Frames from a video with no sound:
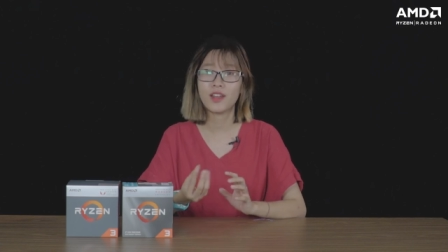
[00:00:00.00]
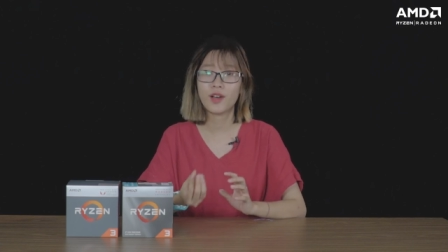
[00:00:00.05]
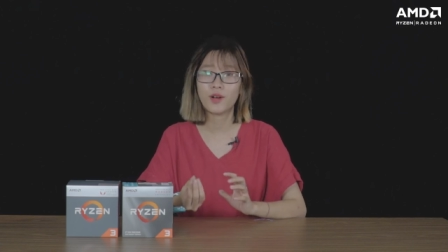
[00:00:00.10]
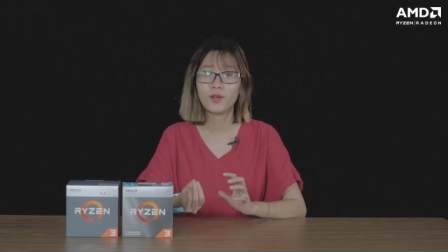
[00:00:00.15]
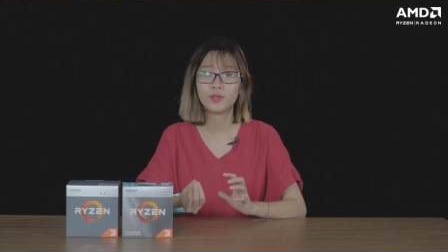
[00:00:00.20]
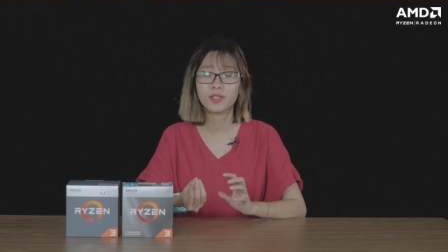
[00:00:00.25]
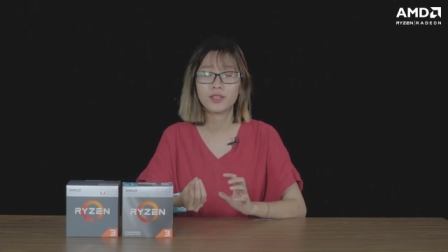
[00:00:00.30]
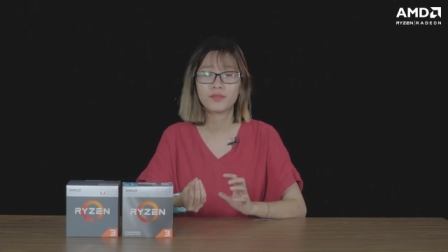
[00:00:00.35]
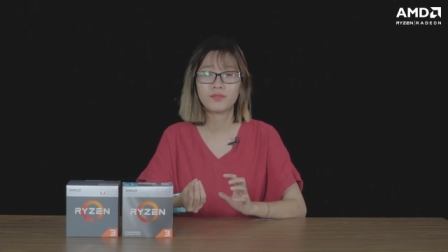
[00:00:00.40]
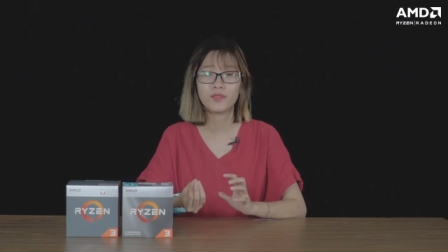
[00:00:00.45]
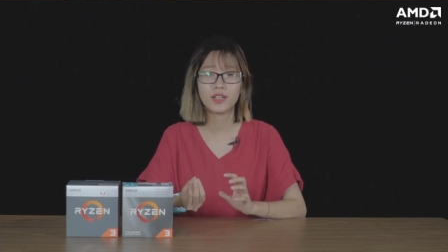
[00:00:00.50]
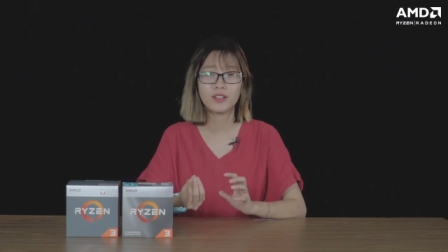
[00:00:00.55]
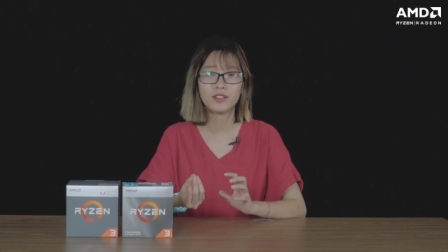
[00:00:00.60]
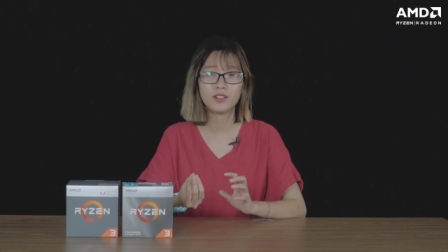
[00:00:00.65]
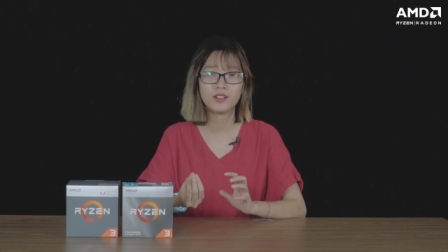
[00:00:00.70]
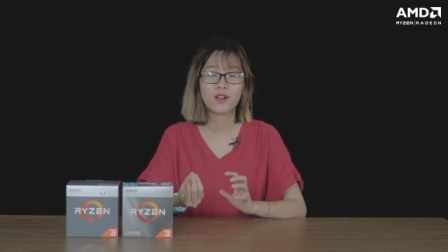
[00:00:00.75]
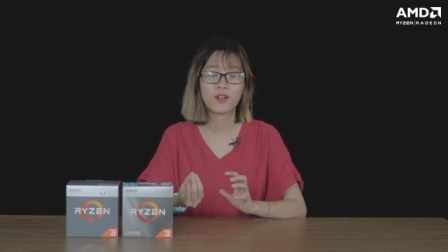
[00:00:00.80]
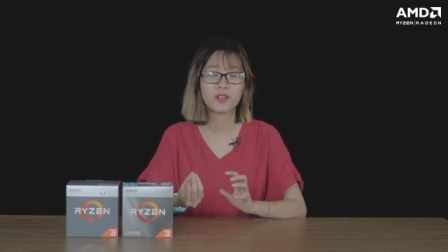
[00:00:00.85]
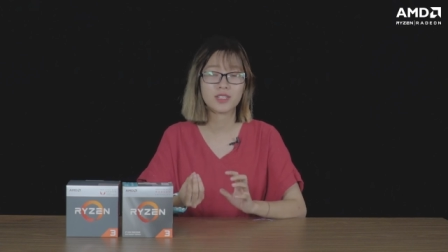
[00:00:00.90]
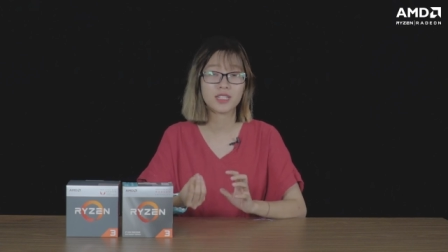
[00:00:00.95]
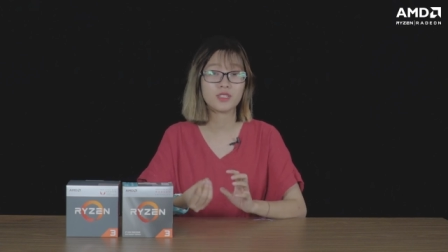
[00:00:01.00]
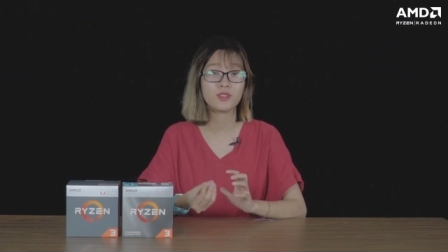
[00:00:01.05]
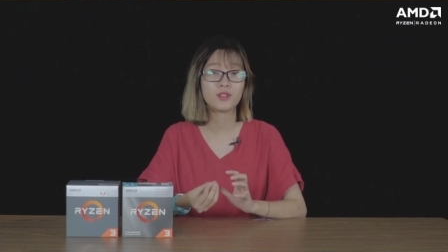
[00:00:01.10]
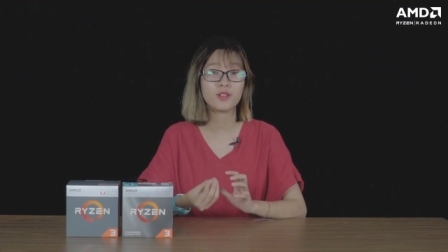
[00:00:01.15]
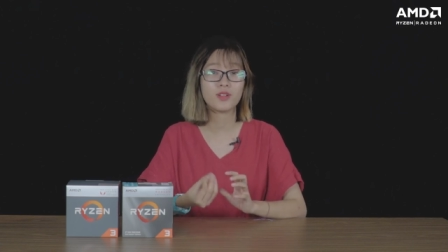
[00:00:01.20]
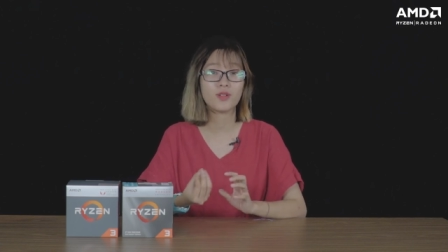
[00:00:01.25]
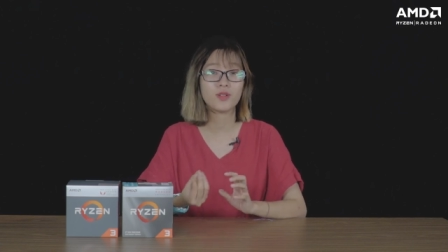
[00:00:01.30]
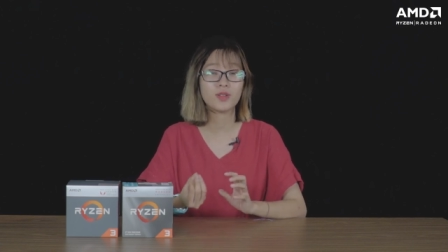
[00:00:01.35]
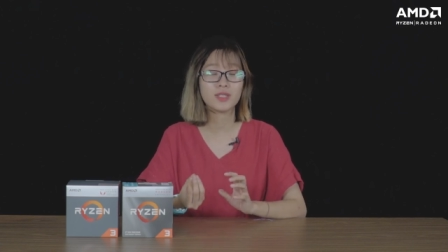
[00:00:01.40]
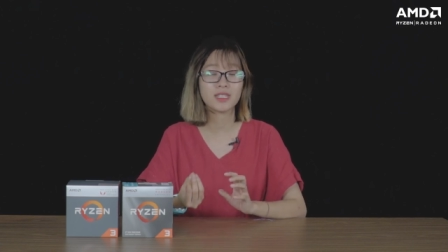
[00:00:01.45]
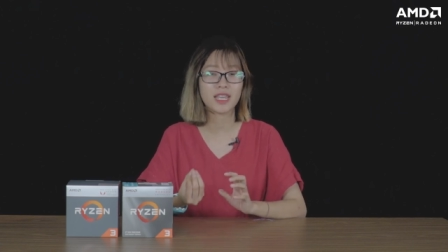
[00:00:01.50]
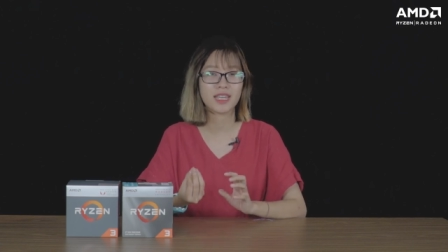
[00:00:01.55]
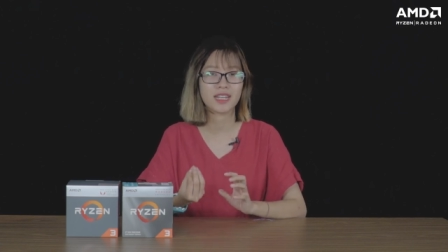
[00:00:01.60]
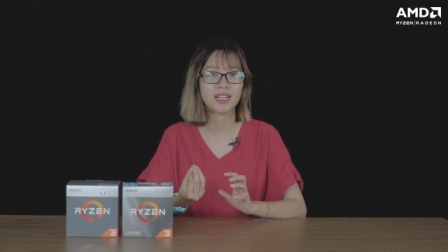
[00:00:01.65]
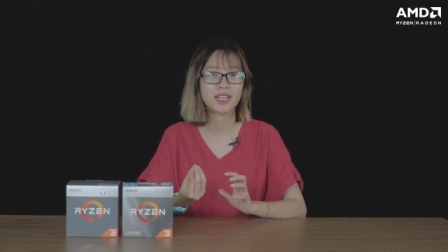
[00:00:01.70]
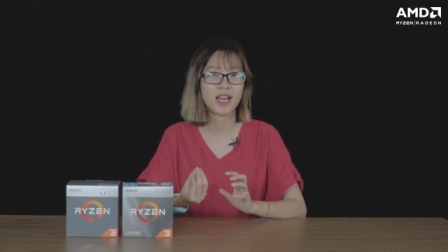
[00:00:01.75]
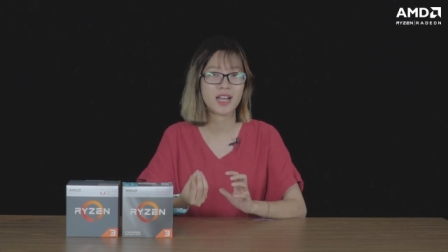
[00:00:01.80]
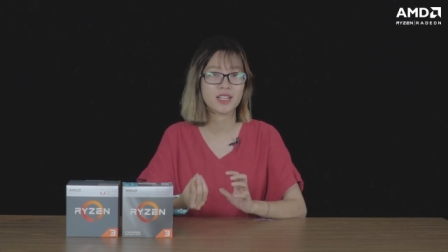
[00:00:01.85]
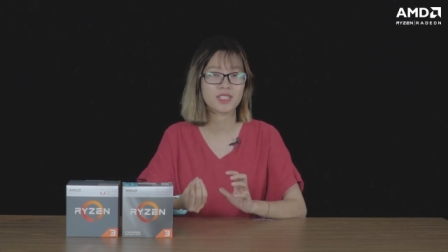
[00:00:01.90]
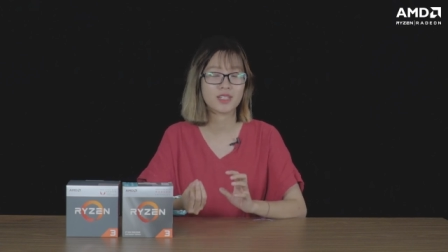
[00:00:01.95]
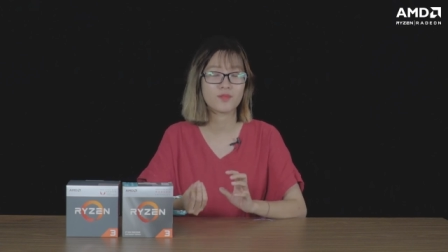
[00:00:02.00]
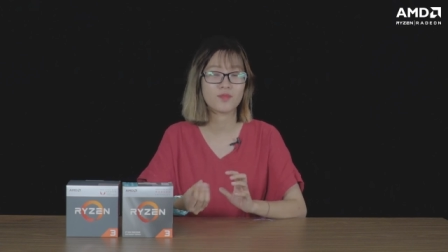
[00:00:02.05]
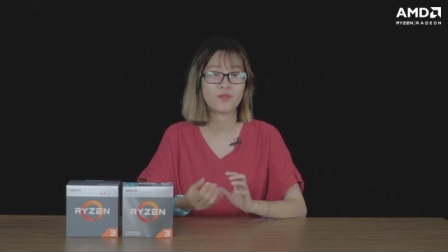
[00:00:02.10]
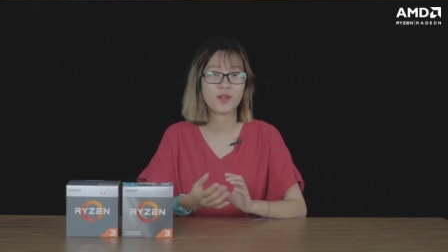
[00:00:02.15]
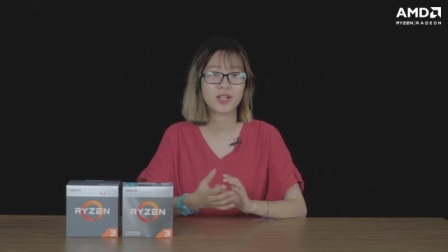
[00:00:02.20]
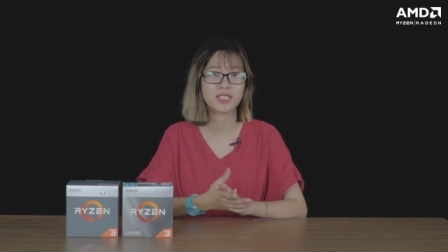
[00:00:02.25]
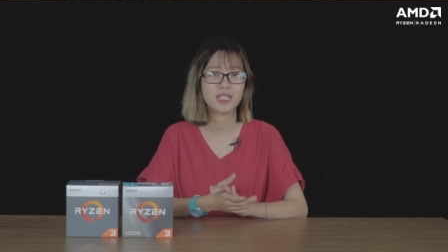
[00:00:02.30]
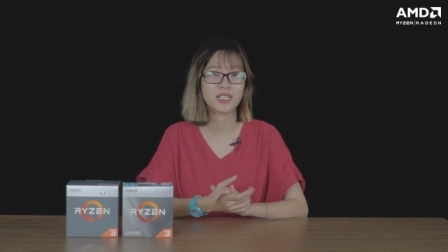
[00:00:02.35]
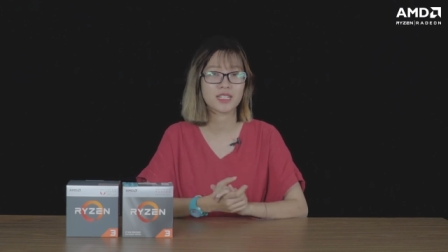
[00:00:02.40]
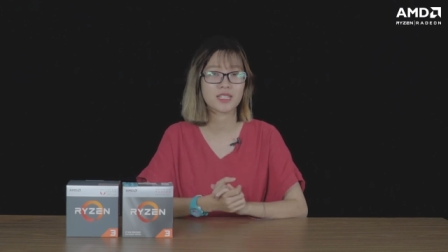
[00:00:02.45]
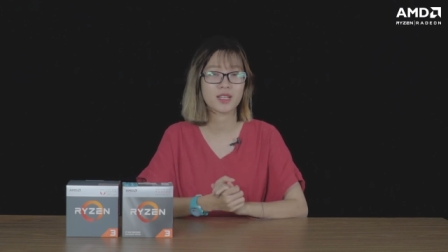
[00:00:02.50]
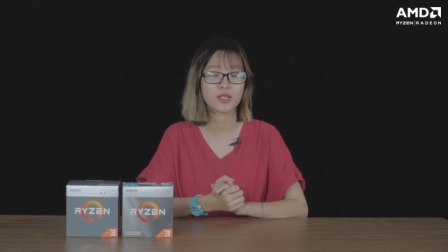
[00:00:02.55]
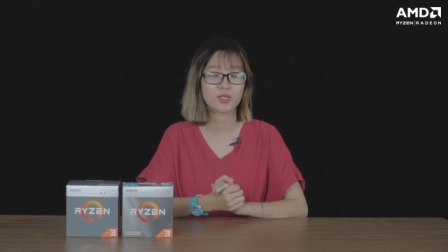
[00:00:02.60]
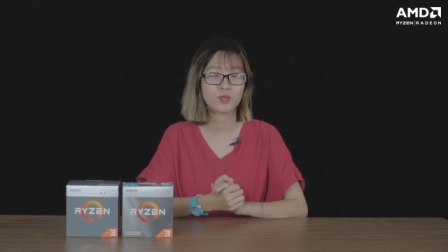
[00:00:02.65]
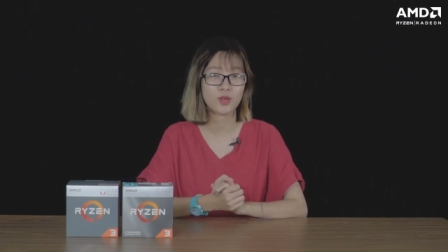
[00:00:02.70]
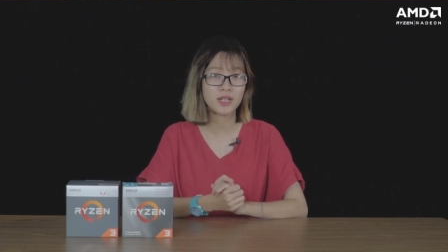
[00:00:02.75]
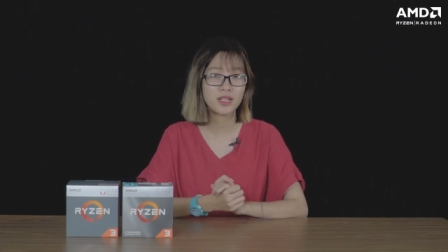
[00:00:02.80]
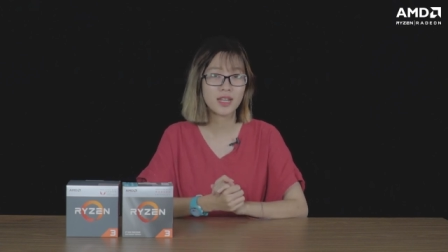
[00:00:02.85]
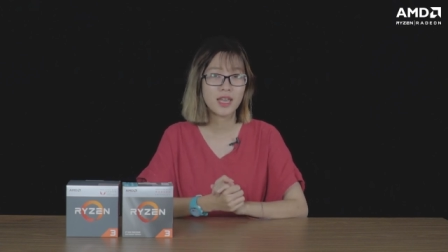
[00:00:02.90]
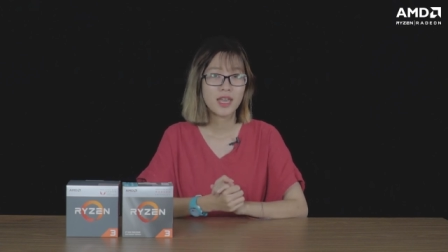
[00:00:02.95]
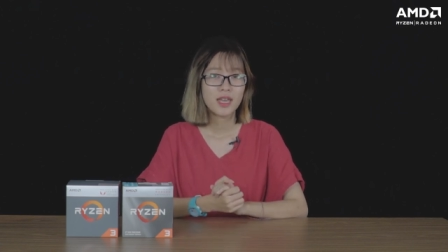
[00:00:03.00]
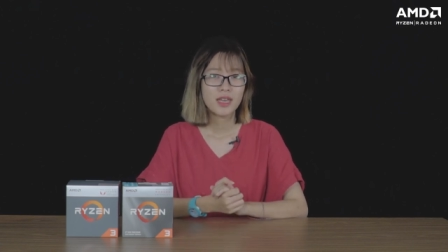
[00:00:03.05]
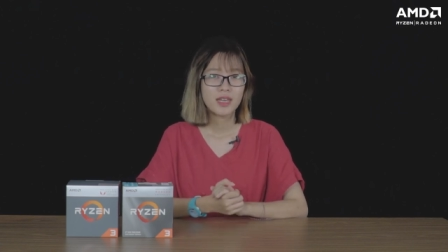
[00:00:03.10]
đâu thì vẫn có xác suất lỗi xảy ra trong quá trình sản xuất